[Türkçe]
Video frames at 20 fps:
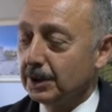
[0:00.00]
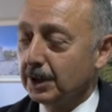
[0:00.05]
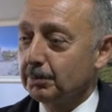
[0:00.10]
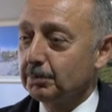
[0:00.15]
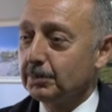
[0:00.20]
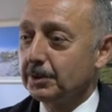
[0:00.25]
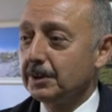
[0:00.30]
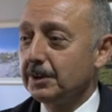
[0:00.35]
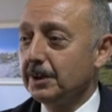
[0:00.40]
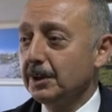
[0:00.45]

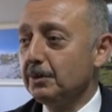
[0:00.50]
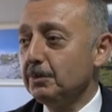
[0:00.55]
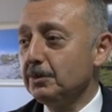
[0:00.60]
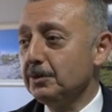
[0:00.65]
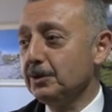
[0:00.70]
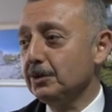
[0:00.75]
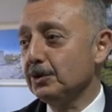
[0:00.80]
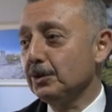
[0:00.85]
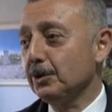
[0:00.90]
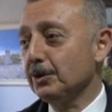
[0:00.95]

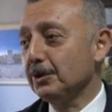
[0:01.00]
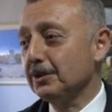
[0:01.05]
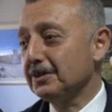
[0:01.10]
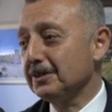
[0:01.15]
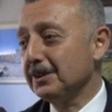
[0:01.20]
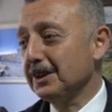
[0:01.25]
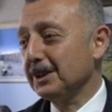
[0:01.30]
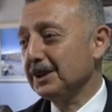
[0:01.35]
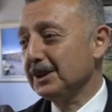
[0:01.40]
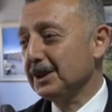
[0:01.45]
yaptıklarımızı çok
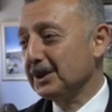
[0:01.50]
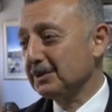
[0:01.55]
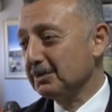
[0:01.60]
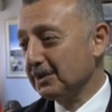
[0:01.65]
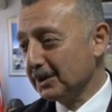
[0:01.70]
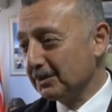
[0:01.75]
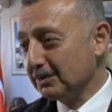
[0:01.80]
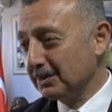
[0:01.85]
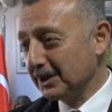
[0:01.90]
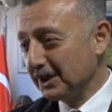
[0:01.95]
kısa
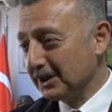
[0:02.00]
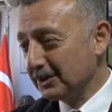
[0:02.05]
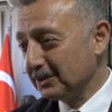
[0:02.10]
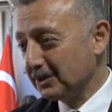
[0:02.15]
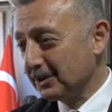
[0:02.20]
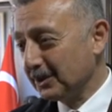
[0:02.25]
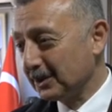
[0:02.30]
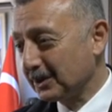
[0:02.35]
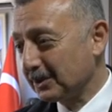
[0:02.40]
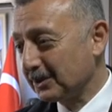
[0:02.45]
anlatmak biraz
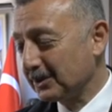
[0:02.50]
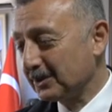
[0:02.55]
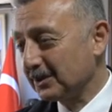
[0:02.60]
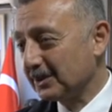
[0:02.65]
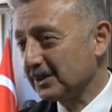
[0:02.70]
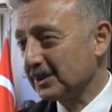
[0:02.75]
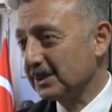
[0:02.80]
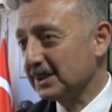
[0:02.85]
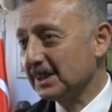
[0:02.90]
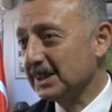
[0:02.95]
evet. zor.
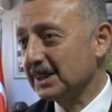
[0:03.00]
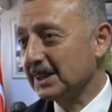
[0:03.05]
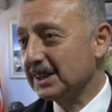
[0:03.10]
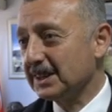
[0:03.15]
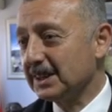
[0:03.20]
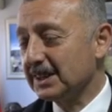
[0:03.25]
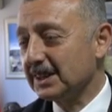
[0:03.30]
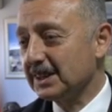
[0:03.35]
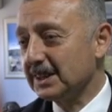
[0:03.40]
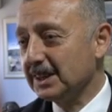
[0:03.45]
E,
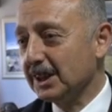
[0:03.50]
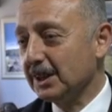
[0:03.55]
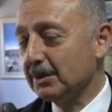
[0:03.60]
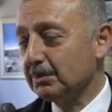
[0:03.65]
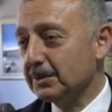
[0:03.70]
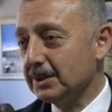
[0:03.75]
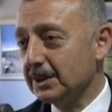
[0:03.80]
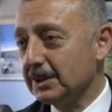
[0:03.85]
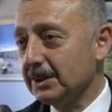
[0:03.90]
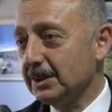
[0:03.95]
ne
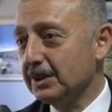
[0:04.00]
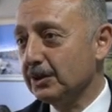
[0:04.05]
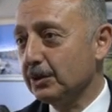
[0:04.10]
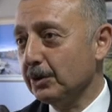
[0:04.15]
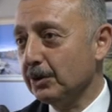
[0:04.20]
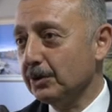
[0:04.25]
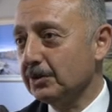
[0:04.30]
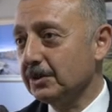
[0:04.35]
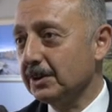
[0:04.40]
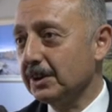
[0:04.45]
yaptık? İlk
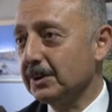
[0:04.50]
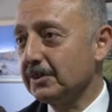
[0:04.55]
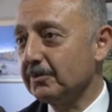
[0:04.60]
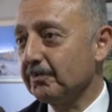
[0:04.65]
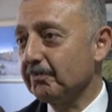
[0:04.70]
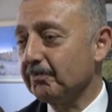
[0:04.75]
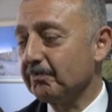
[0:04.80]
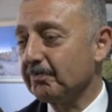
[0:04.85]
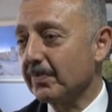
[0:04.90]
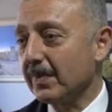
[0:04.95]
önce
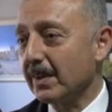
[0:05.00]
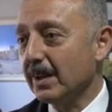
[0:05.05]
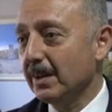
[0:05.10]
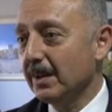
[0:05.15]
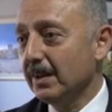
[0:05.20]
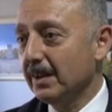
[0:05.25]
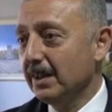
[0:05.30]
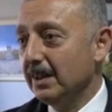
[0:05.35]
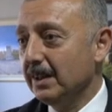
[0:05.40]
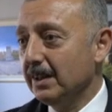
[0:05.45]

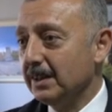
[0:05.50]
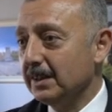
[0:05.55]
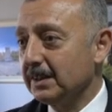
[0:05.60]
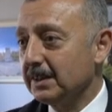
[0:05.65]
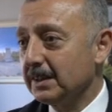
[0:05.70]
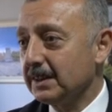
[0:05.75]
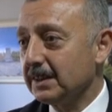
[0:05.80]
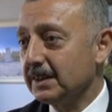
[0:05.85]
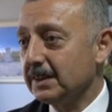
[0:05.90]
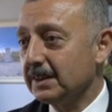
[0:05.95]

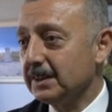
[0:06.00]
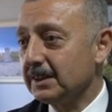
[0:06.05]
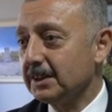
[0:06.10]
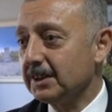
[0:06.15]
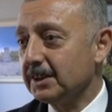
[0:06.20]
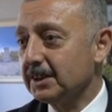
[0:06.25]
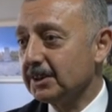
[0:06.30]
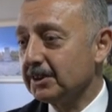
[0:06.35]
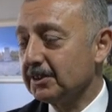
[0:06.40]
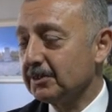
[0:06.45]
e,
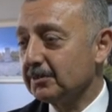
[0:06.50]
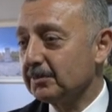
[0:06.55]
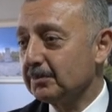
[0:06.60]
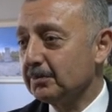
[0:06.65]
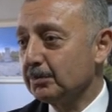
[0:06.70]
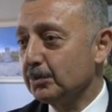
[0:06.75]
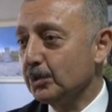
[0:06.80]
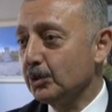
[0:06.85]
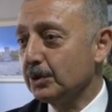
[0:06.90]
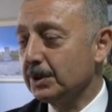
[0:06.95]

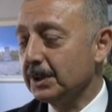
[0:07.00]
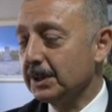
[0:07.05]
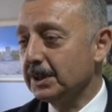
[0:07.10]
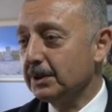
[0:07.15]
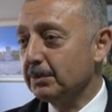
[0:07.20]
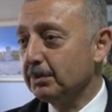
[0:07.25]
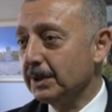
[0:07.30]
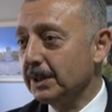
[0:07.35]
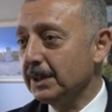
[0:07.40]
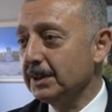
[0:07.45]

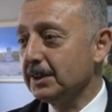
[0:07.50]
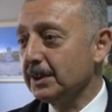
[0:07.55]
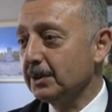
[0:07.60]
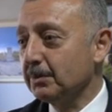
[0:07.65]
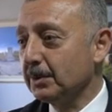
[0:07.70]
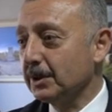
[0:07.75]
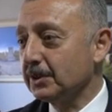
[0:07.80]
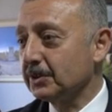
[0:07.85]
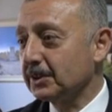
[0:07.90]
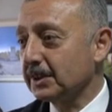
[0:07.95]
buradaki
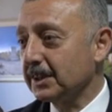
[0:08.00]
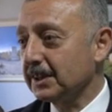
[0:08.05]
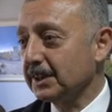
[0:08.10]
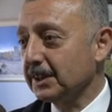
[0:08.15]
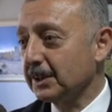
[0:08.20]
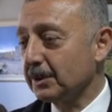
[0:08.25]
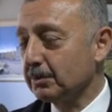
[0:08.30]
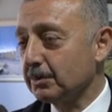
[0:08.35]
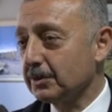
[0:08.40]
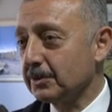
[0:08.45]
belediye
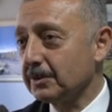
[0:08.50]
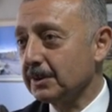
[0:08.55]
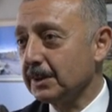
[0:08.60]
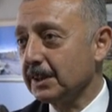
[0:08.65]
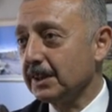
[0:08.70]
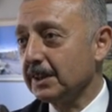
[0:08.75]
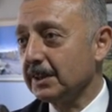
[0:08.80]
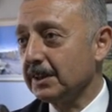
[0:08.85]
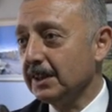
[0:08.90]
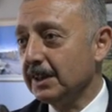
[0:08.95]

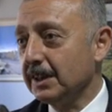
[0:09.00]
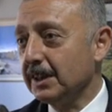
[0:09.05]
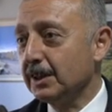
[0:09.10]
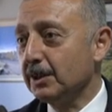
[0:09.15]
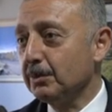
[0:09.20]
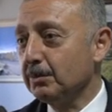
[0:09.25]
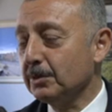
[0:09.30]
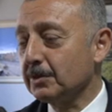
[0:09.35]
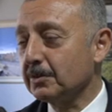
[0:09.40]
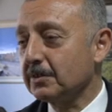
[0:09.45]
başkanlarımızla
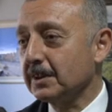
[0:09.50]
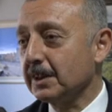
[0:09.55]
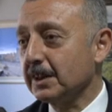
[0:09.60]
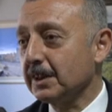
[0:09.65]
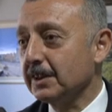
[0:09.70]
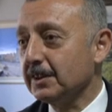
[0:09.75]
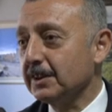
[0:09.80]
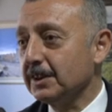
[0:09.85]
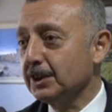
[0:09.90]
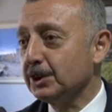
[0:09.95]

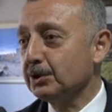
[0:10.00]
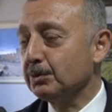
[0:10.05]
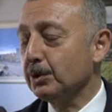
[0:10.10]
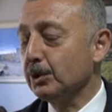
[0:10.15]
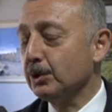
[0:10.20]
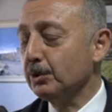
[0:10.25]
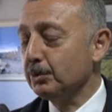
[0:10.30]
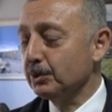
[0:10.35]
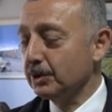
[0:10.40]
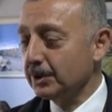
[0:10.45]
aramızda iş
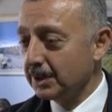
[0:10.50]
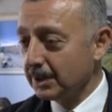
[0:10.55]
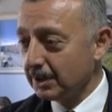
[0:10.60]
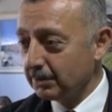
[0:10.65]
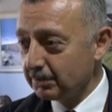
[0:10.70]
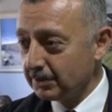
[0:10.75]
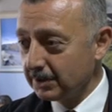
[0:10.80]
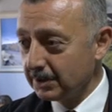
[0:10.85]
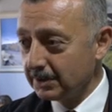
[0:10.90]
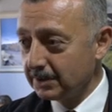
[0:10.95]
bölümünü
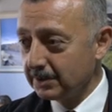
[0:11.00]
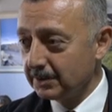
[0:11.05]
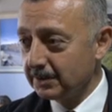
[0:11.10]
yaptık.